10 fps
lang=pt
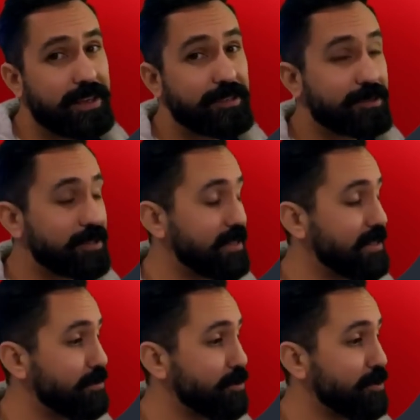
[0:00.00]
Isso
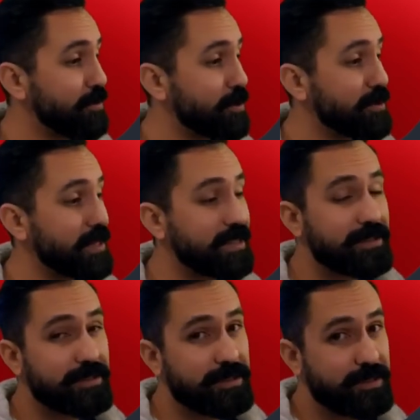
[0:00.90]
agiliza muito no
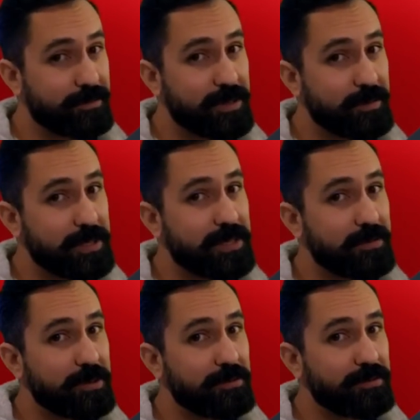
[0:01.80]
processo. Se você
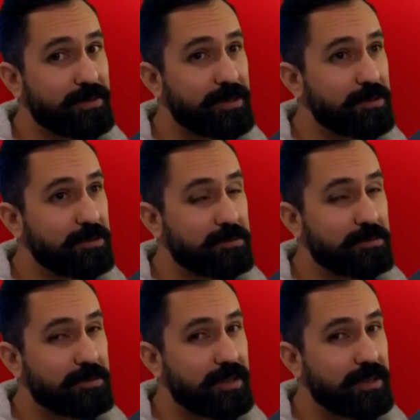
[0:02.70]
perceber no vídeo,